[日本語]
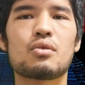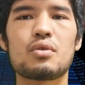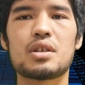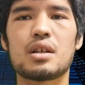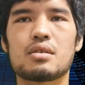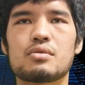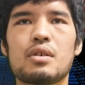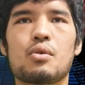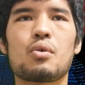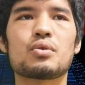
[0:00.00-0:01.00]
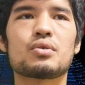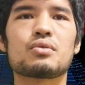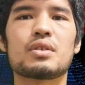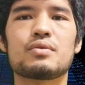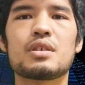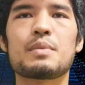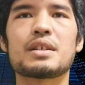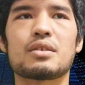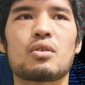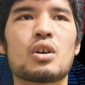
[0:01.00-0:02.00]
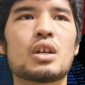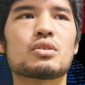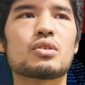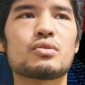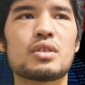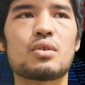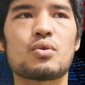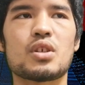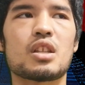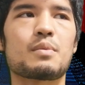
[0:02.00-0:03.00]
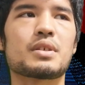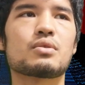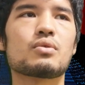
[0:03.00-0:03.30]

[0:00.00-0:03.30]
とにかく腕を高速で振り回せと、そういうふうに教えています。